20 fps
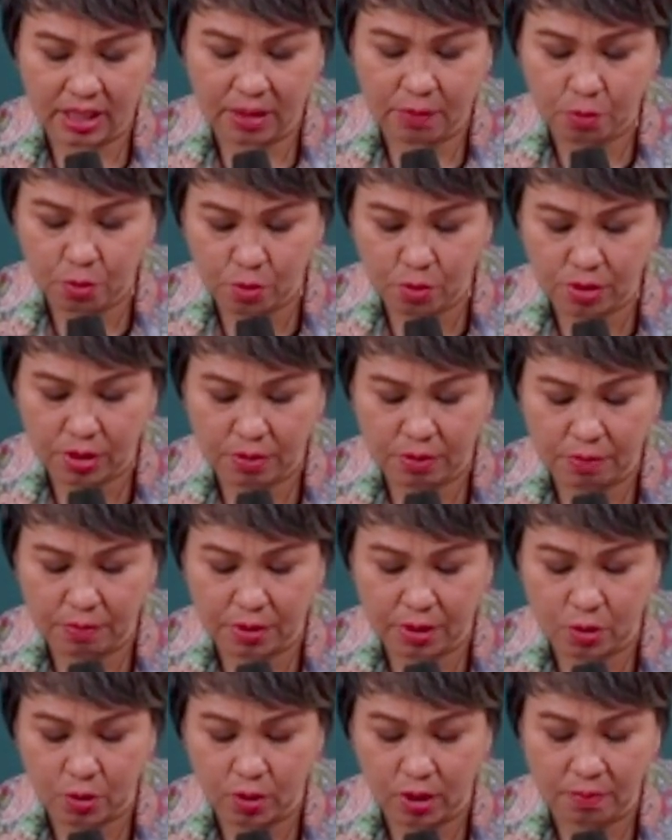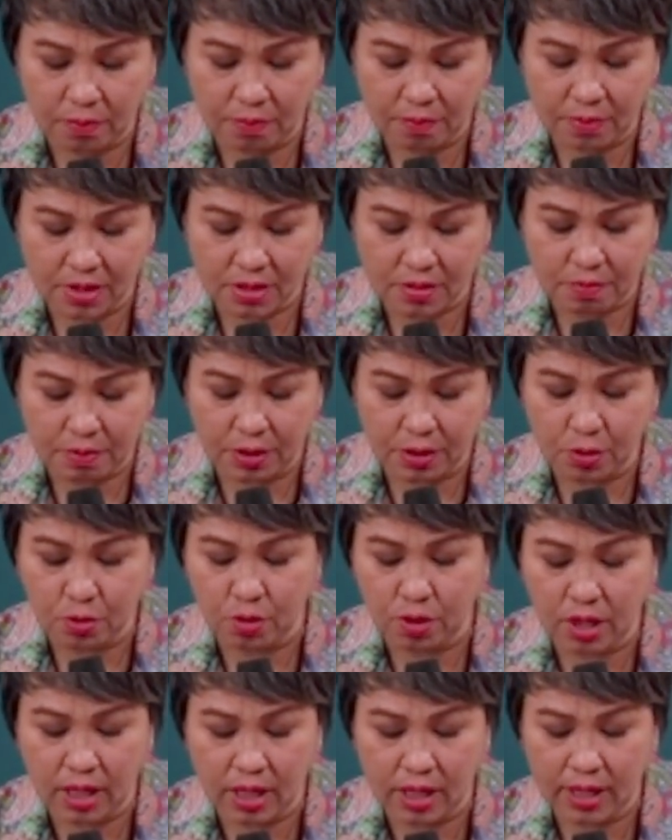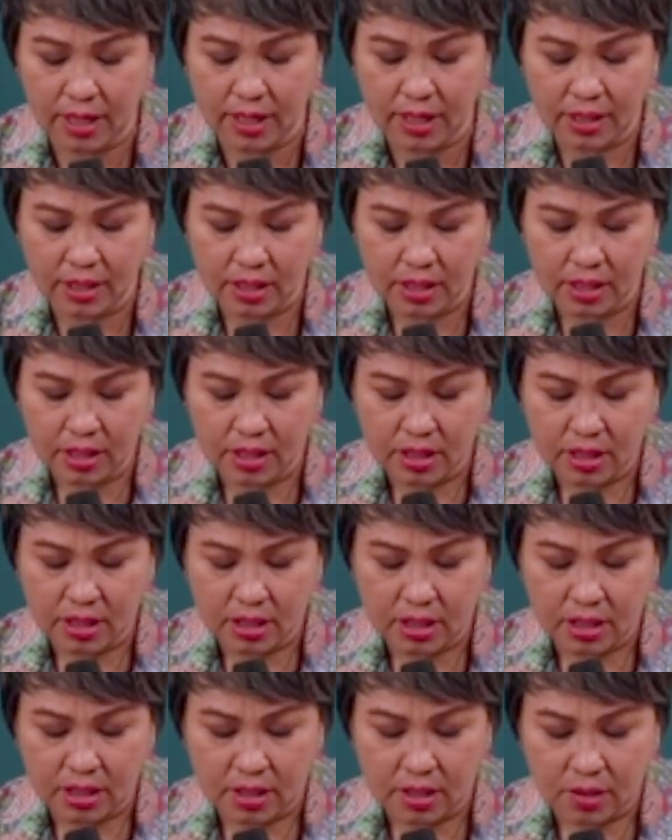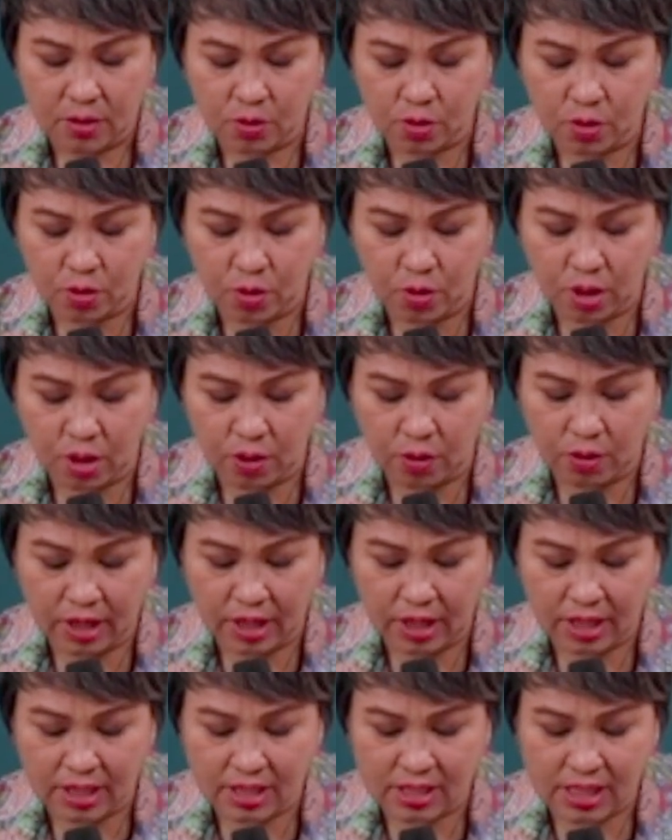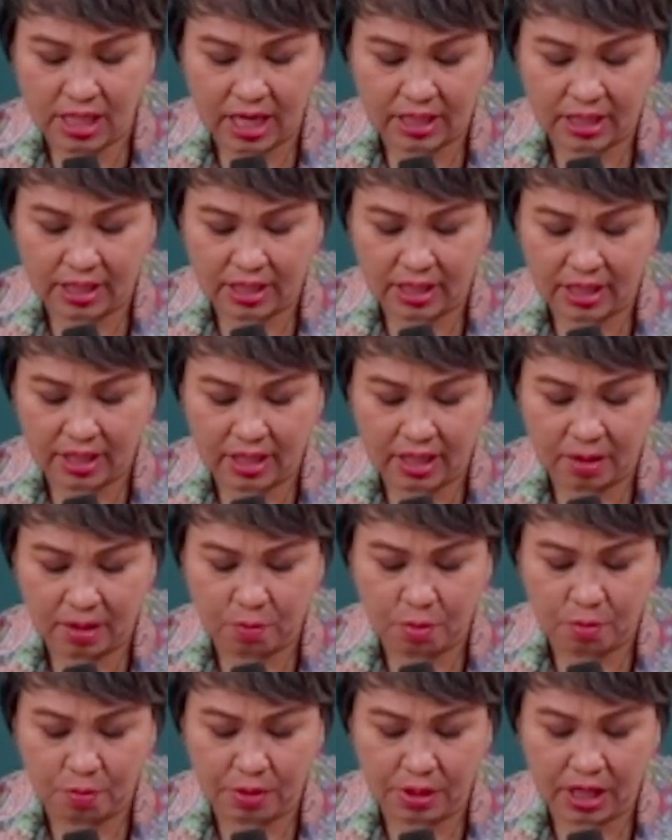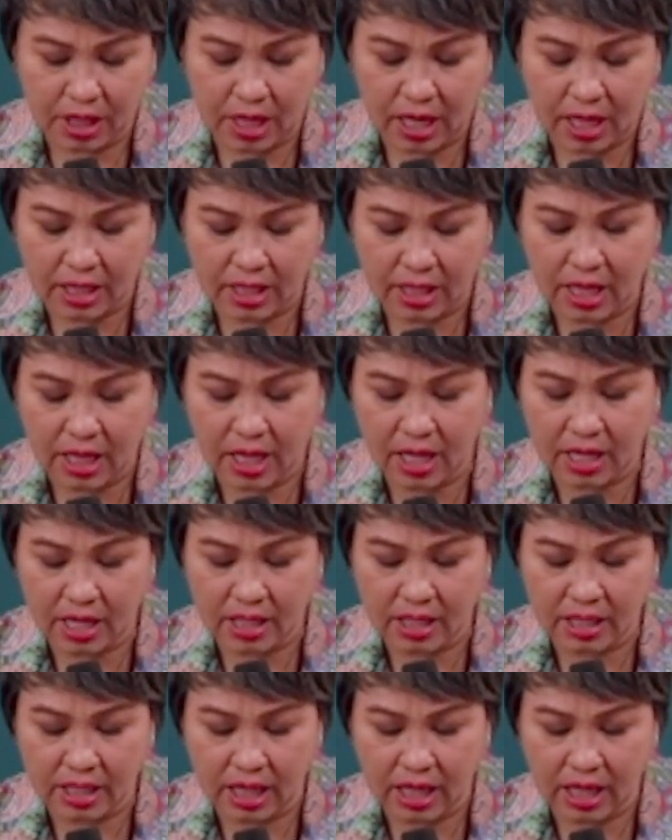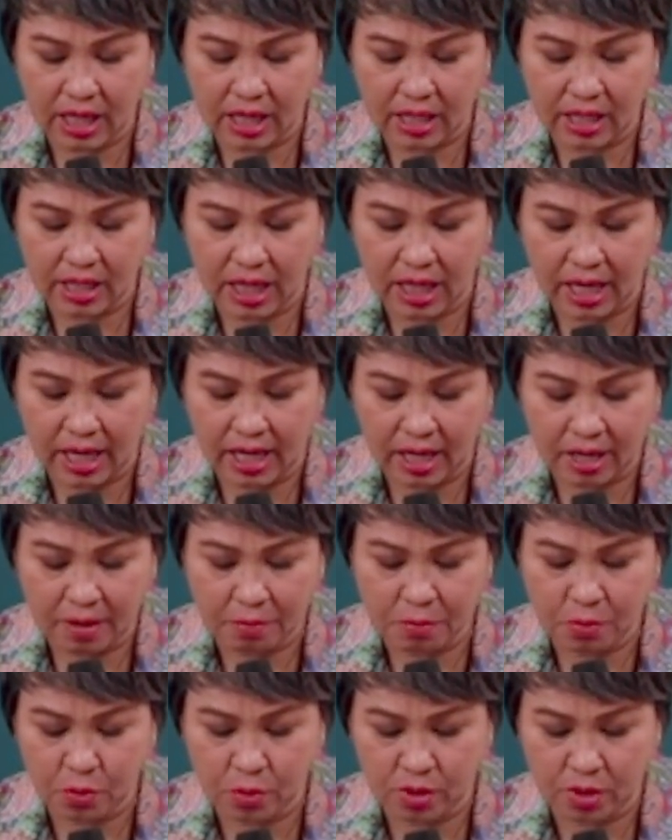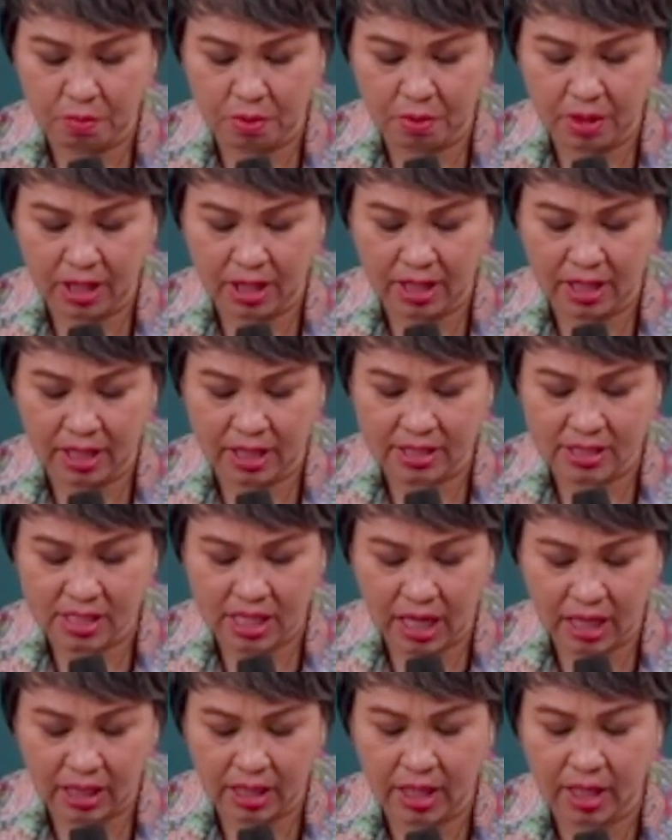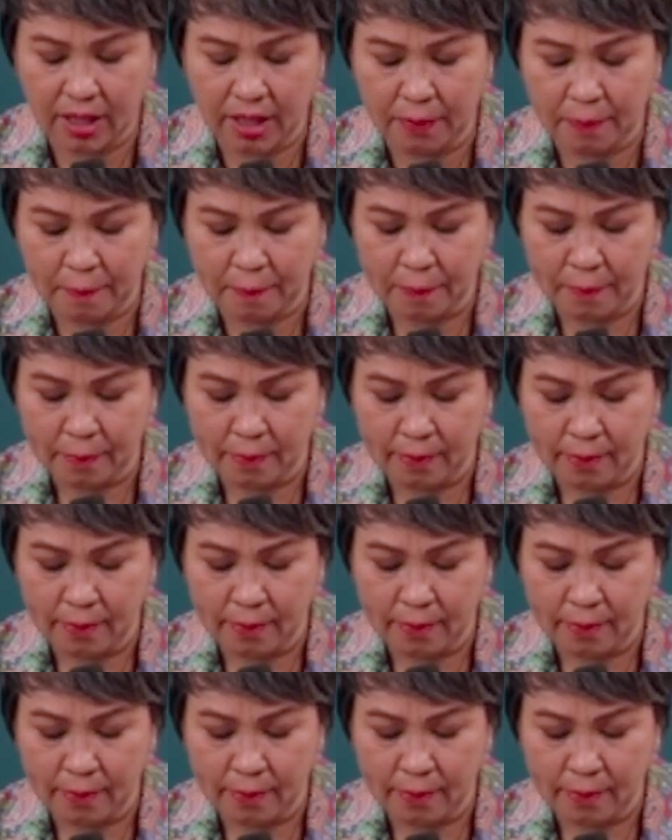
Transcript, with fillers: ibu berdoa di mesbah doa untuk orang-orang yang sakit dan ibu berkata letakkan tanganmu di bagian yang sakit